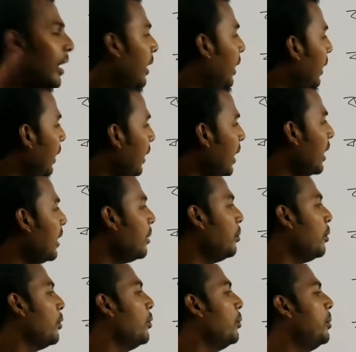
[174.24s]
আর এখানে
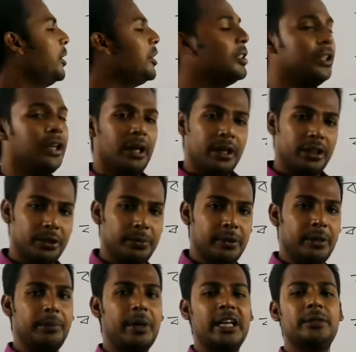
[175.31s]
বহুব্রীহ
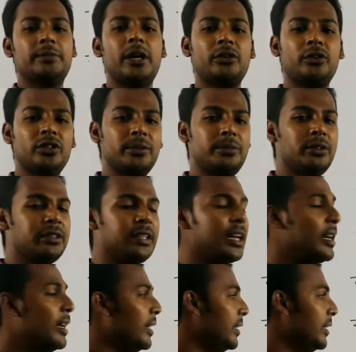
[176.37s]
ব্যাস বাক্যতে বলছে